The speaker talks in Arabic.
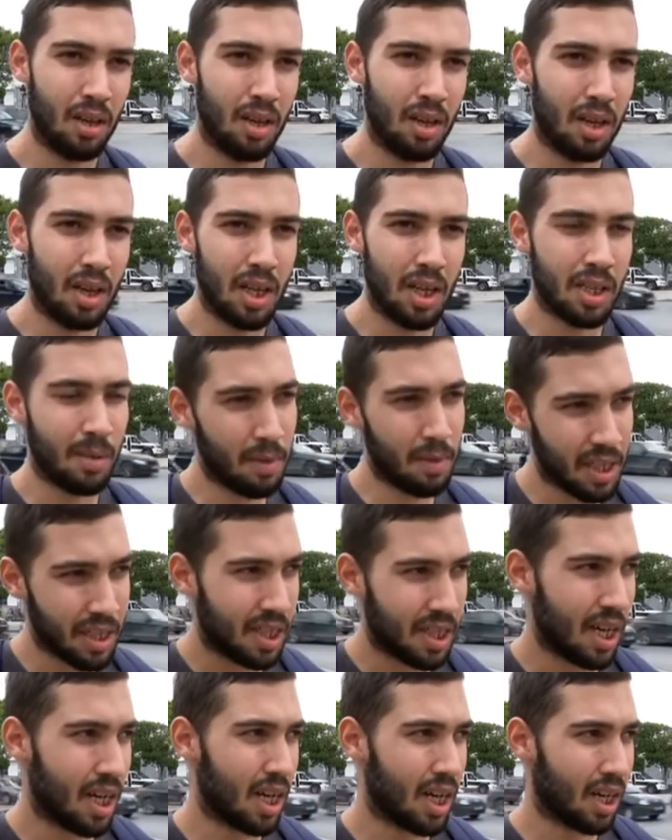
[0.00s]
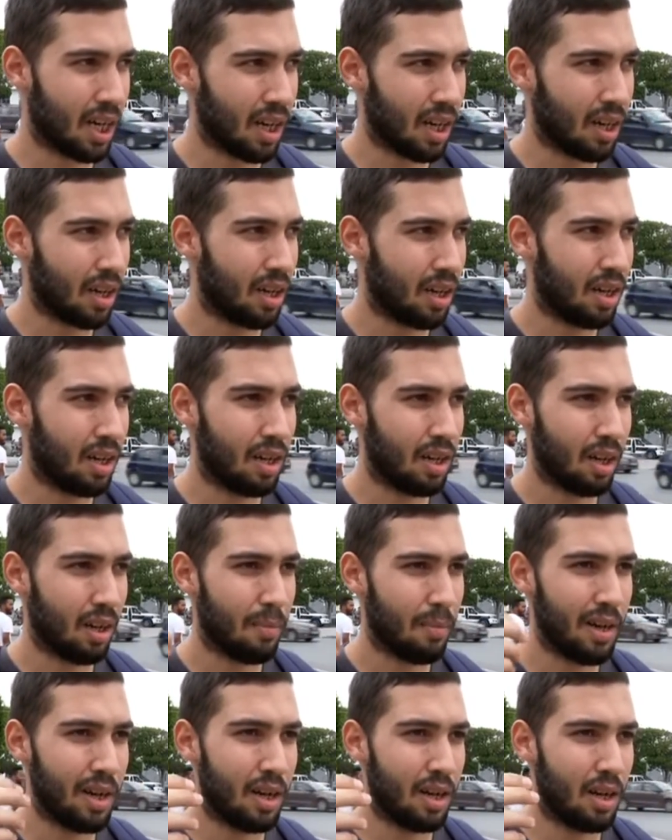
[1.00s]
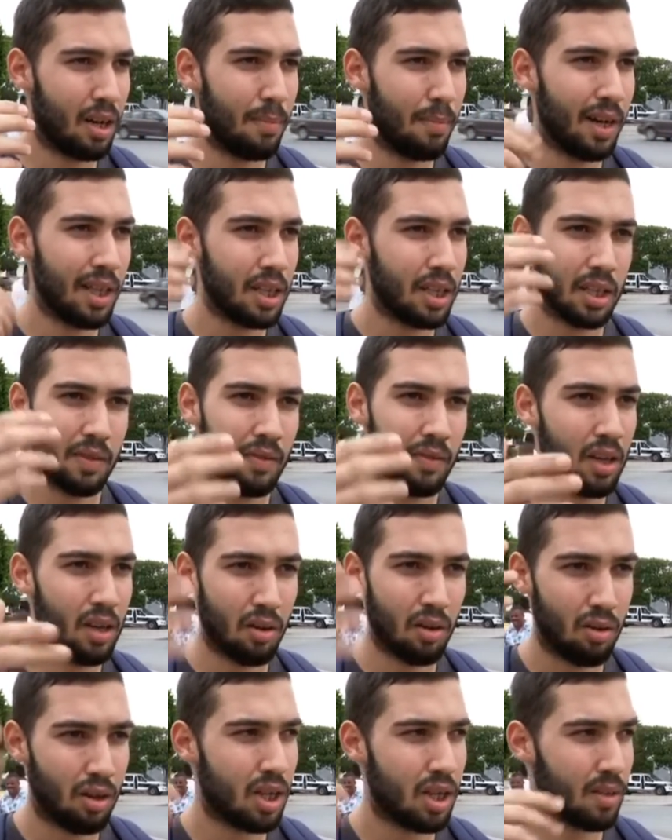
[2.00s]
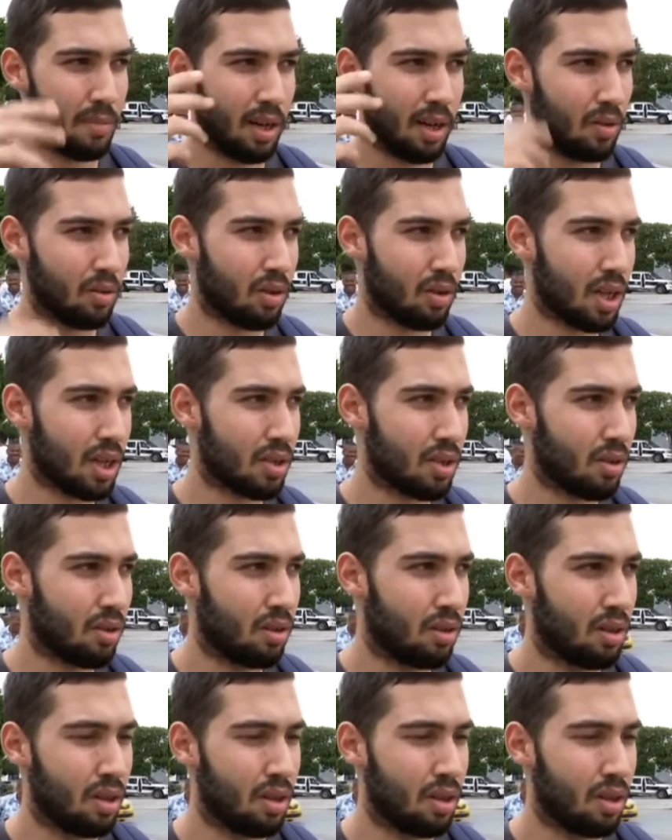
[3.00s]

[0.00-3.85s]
لازم اللي صار اللي قبل اللي بعد استفتاء الكل لازم نعاودوا نراجعوا